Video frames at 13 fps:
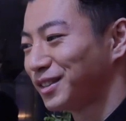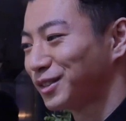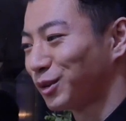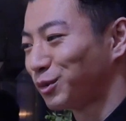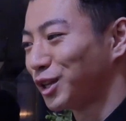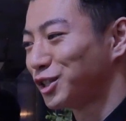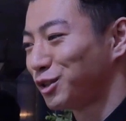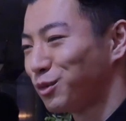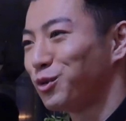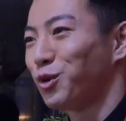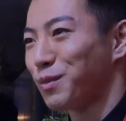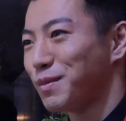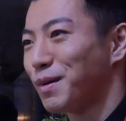そんな自
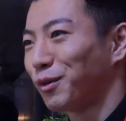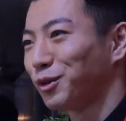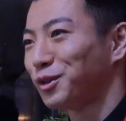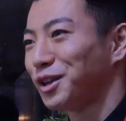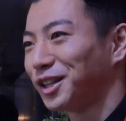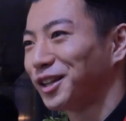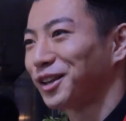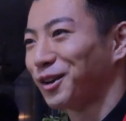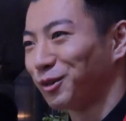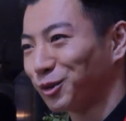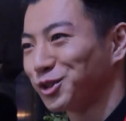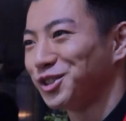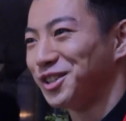分を見守っていただけ
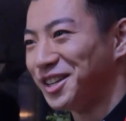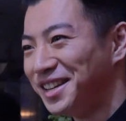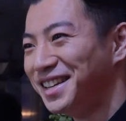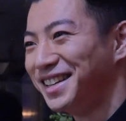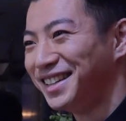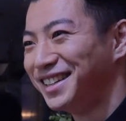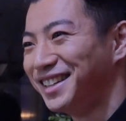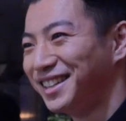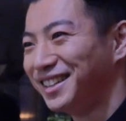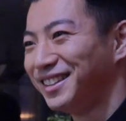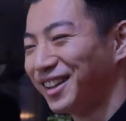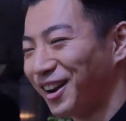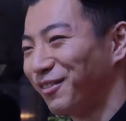る年に
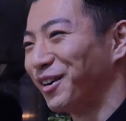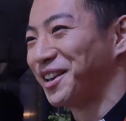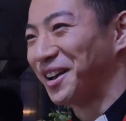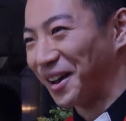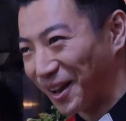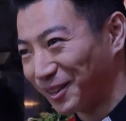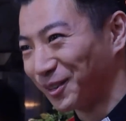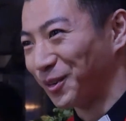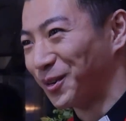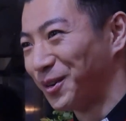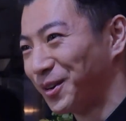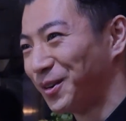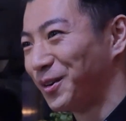なればいいかなと
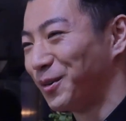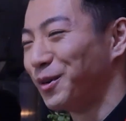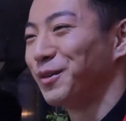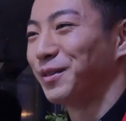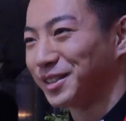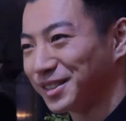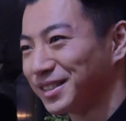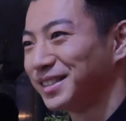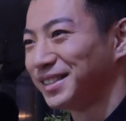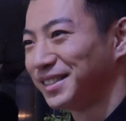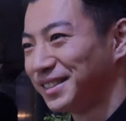思います。